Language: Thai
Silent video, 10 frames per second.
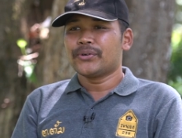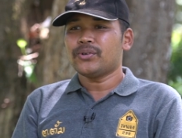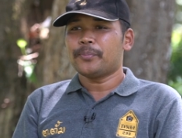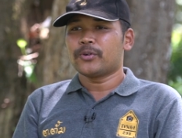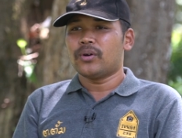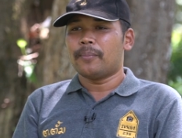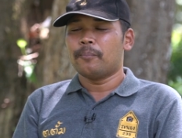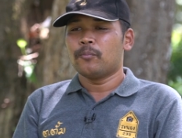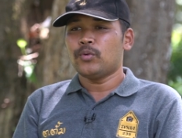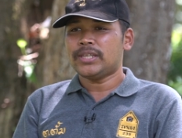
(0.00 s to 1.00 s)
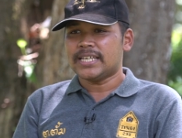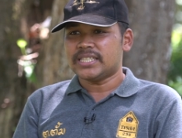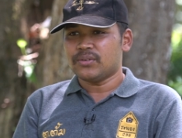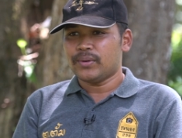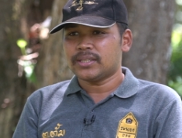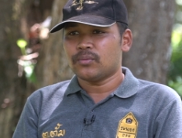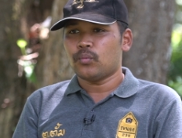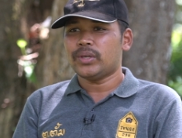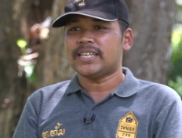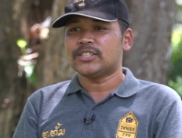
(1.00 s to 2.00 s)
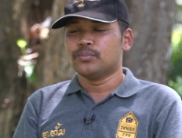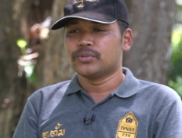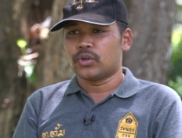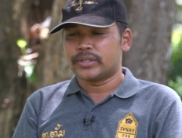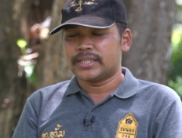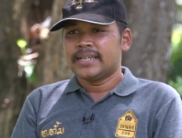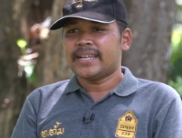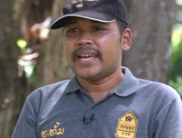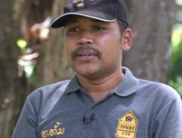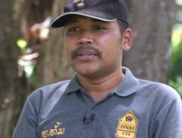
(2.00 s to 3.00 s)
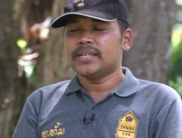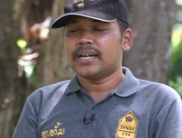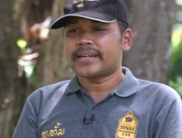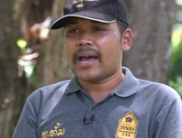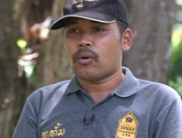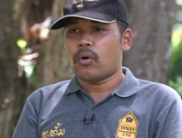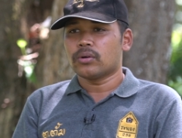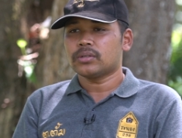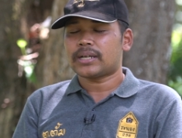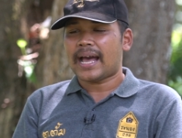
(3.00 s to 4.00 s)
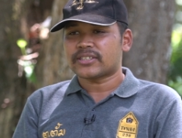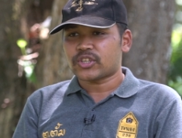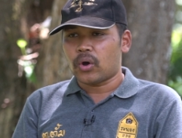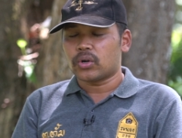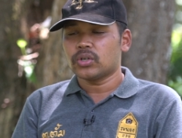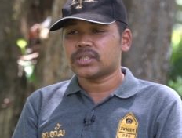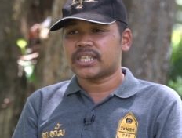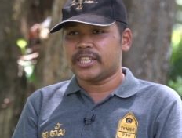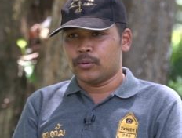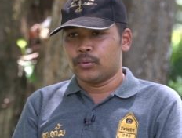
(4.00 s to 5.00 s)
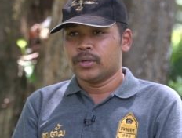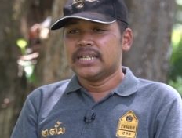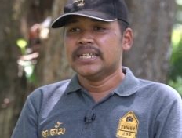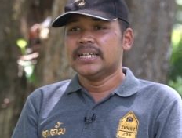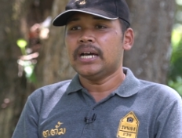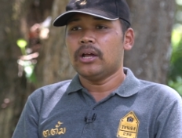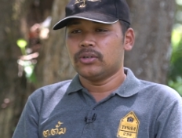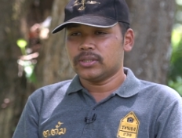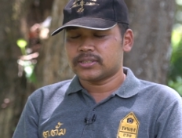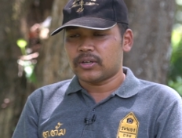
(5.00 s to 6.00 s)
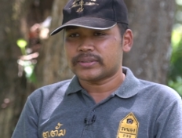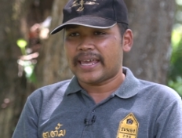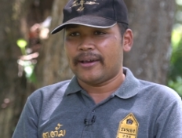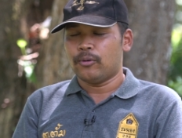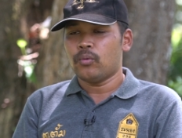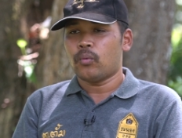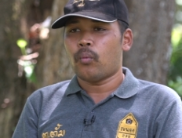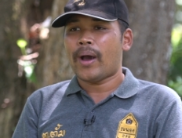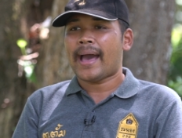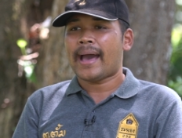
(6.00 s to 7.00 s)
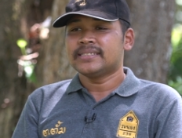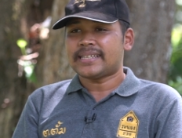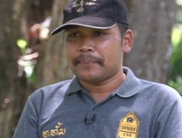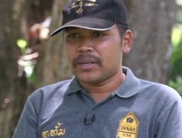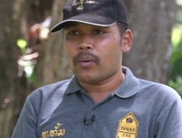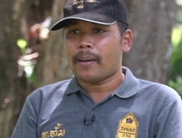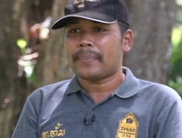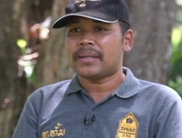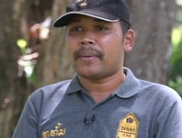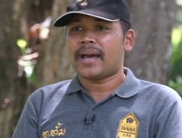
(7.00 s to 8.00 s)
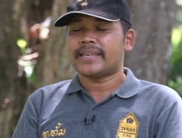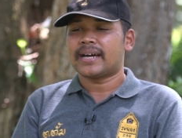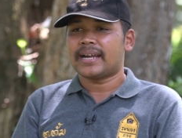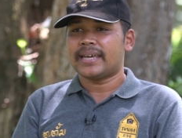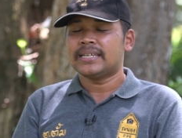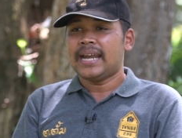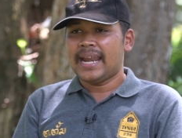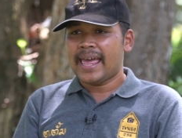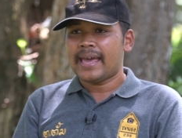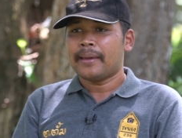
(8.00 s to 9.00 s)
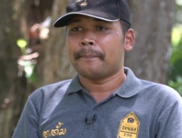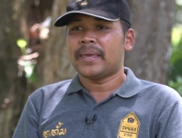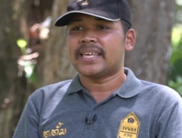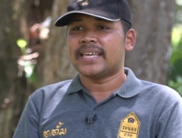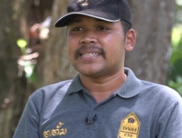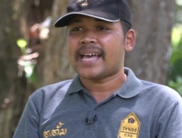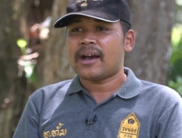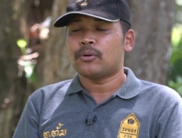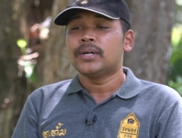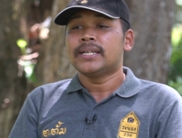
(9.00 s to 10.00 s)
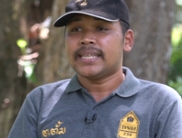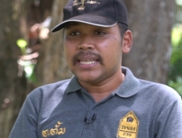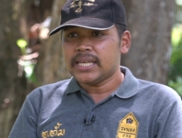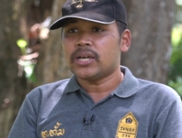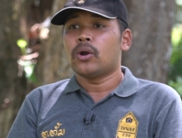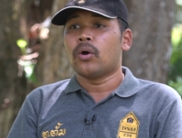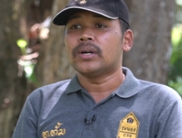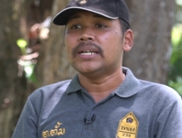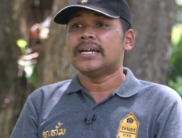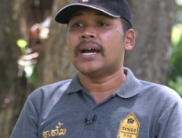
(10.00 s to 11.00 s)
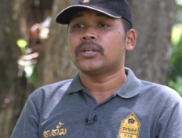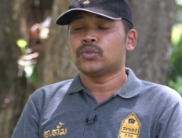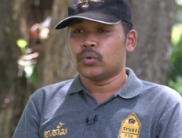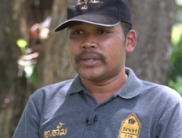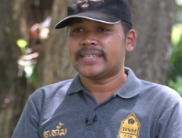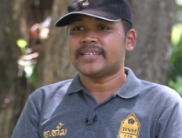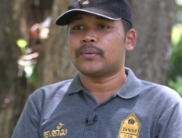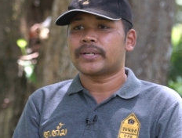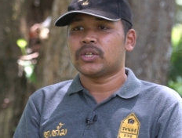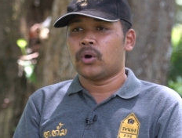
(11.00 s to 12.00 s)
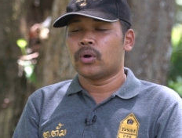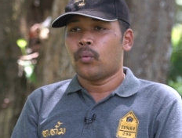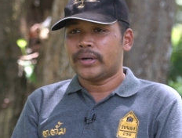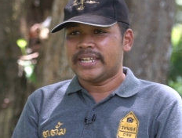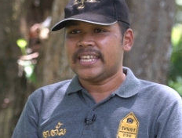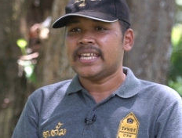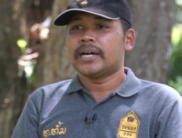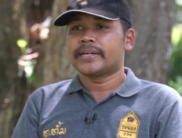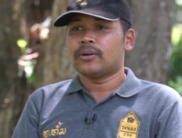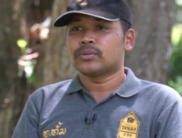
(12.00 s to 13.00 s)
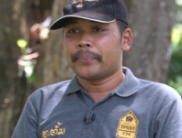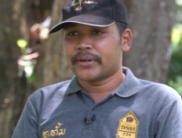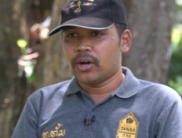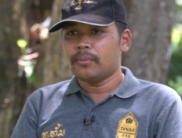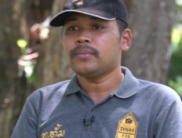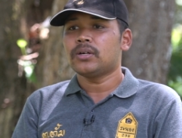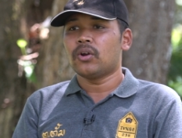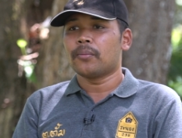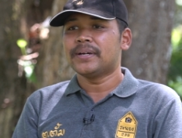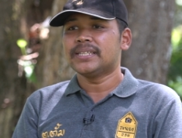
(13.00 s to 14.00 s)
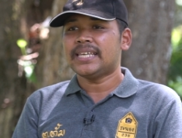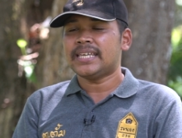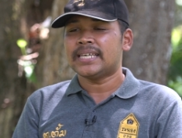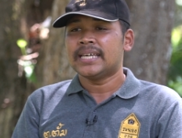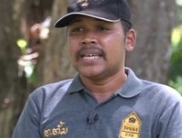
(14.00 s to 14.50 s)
รวบรวมวิถีชีวิต วิถีชุมชนในเรื่องราวของการต่อรถคิว หรือรถสองแถวว่าจะมีความเป็นมาอย่างไร และมีกี่เจ้าที่หลงเหลืออยู่ในจังหวัดระนอง วันนี้เราพร้อมลงพื้นที่